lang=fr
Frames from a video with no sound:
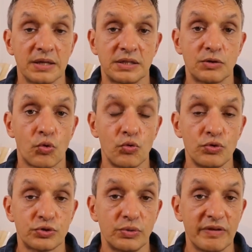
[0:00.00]
qui
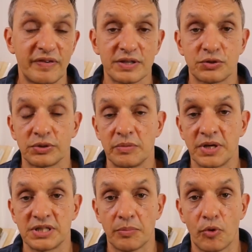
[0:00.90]
croulent sous l'inflation des
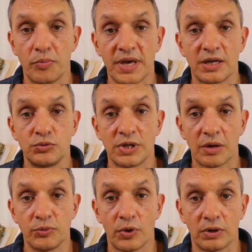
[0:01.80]
matières premières et du
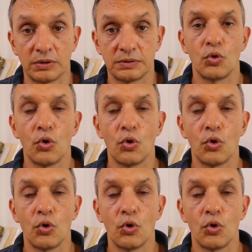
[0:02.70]
carburant.